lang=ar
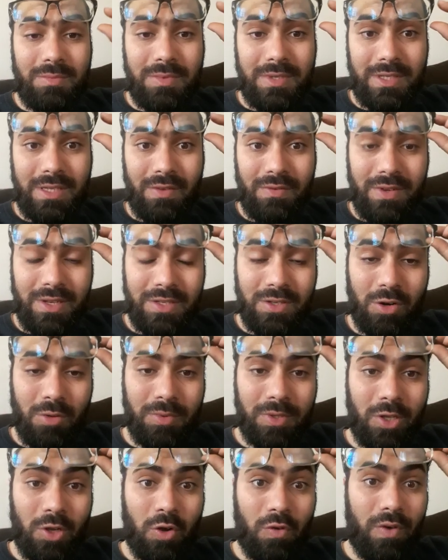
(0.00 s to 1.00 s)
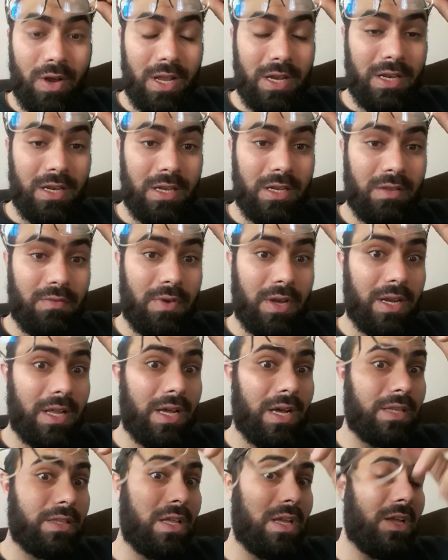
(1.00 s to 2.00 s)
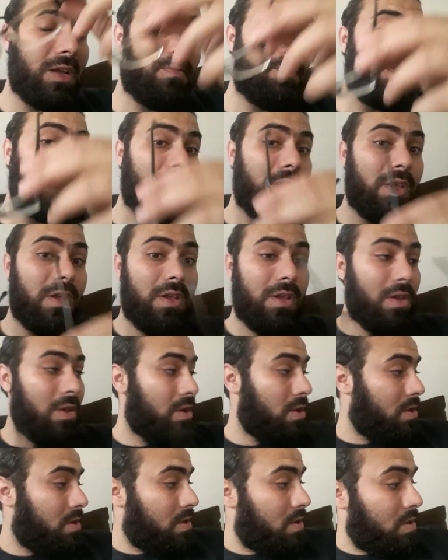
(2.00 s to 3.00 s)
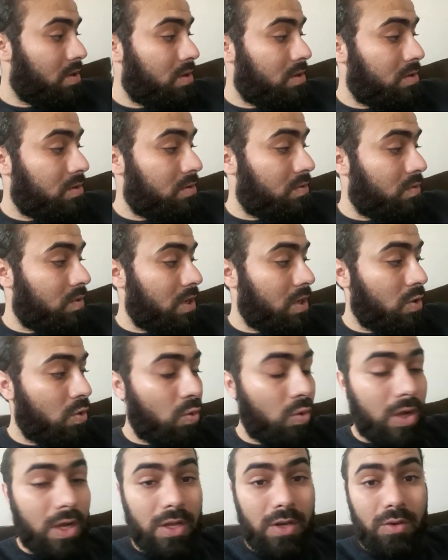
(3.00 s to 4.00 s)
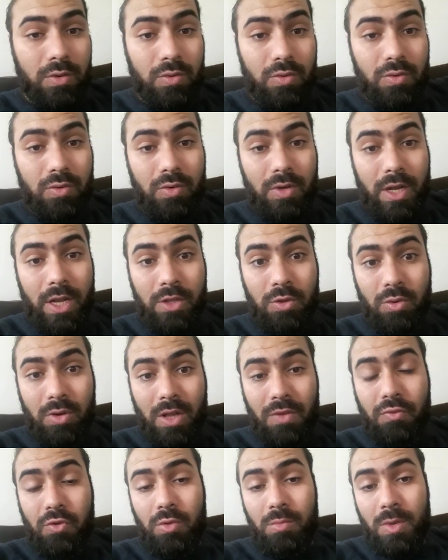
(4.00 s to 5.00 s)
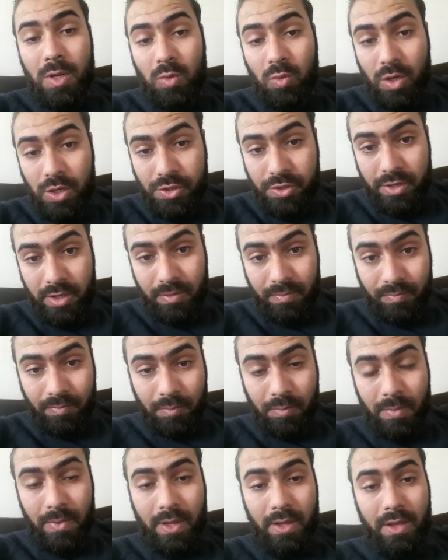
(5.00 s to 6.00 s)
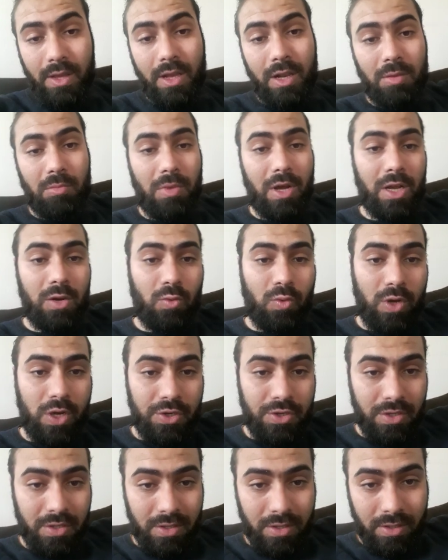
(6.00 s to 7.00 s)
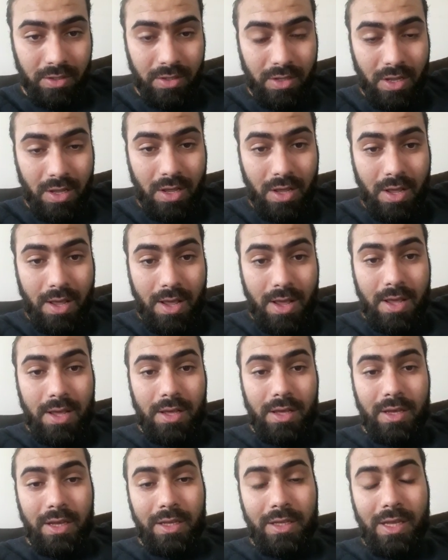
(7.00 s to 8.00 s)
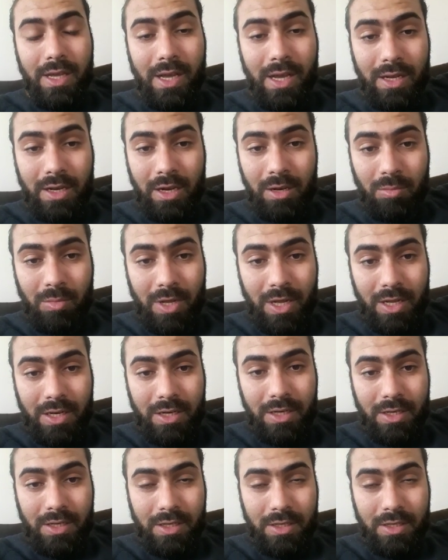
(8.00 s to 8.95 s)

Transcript: بزاف ناس راهم يطيحوا في حل خطا وهو انه عنده فمال واجده المال واجد يدخل المال